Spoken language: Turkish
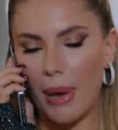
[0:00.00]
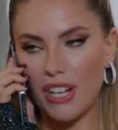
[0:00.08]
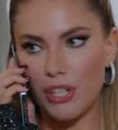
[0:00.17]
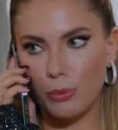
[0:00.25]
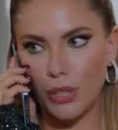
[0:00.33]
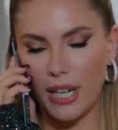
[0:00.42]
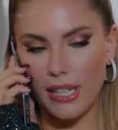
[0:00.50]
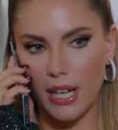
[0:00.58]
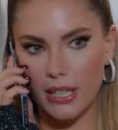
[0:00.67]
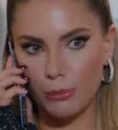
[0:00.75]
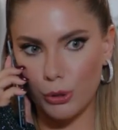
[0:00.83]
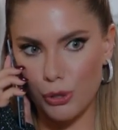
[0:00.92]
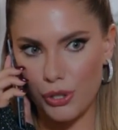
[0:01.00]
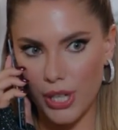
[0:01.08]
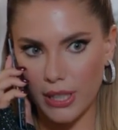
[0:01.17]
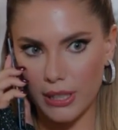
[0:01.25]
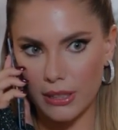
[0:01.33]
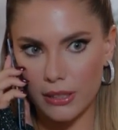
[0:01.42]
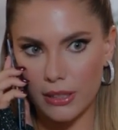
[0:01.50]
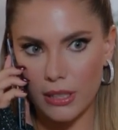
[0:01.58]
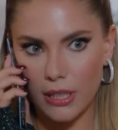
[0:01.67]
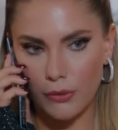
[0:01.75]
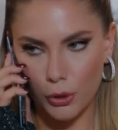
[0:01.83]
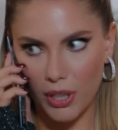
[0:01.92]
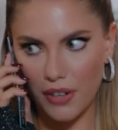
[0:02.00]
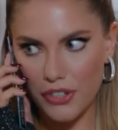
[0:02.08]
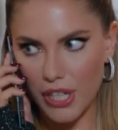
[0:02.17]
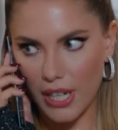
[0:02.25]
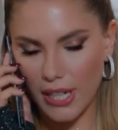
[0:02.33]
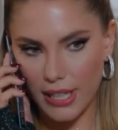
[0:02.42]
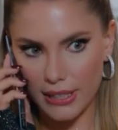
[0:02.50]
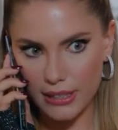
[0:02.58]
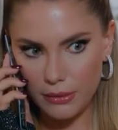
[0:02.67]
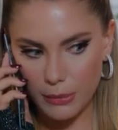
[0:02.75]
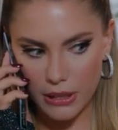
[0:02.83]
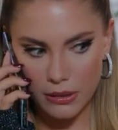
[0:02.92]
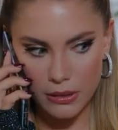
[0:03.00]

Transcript: bence bunlar yarın buluşacak. Fotoğrafçıyı ayarladın mı?